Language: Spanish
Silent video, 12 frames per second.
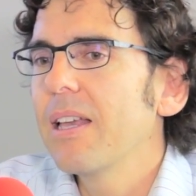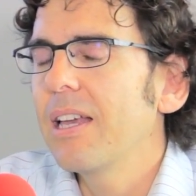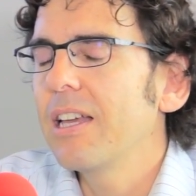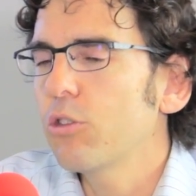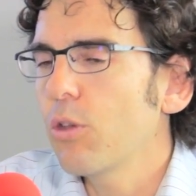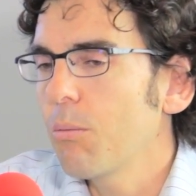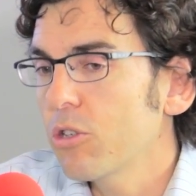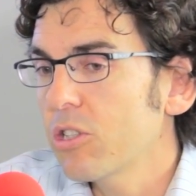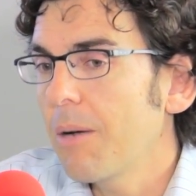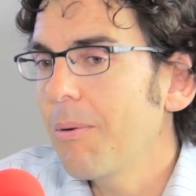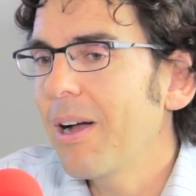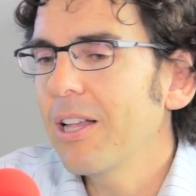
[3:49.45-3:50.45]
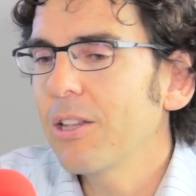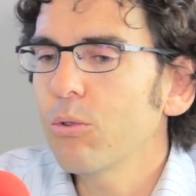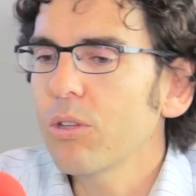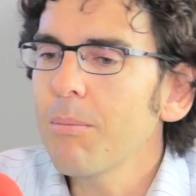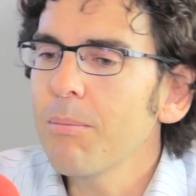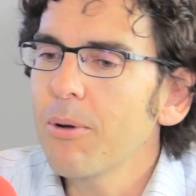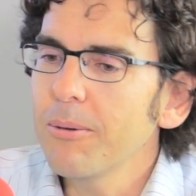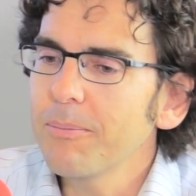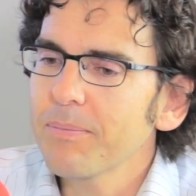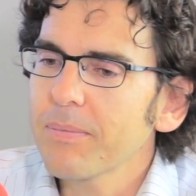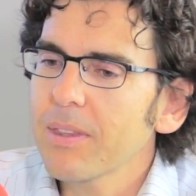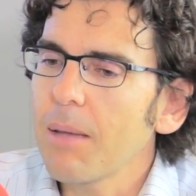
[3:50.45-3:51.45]
Estuvimos trabajando un tiempo.
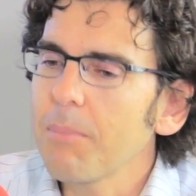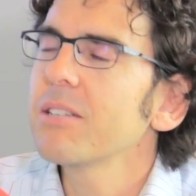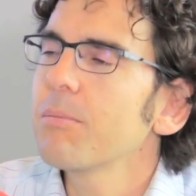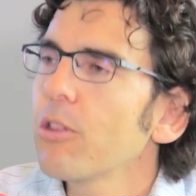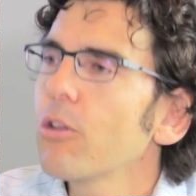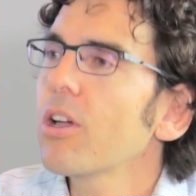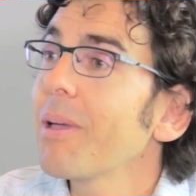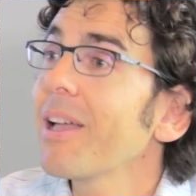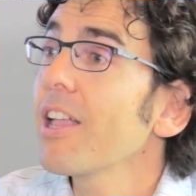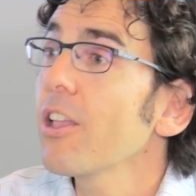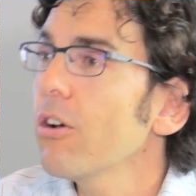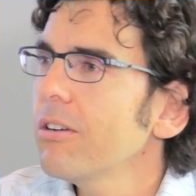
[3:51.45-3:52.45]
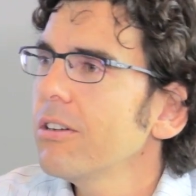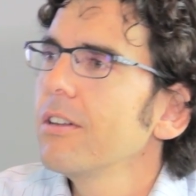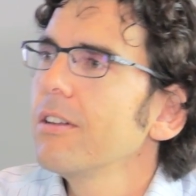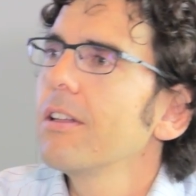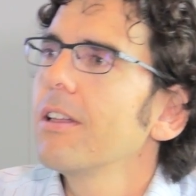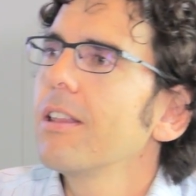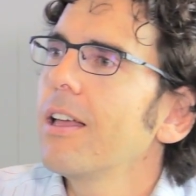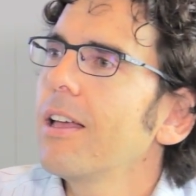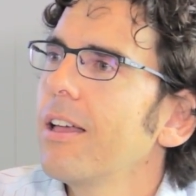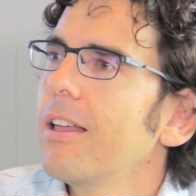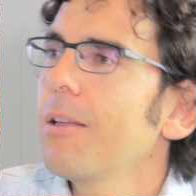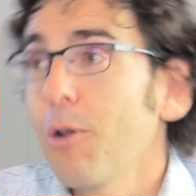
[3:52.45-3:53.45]
También siempre digo que me engañó
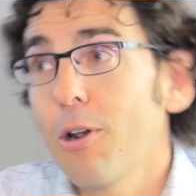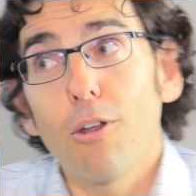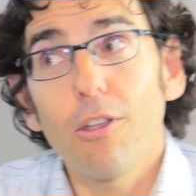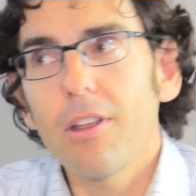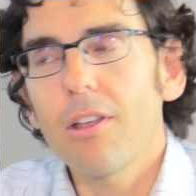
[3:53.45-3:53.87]
de, buen rollo.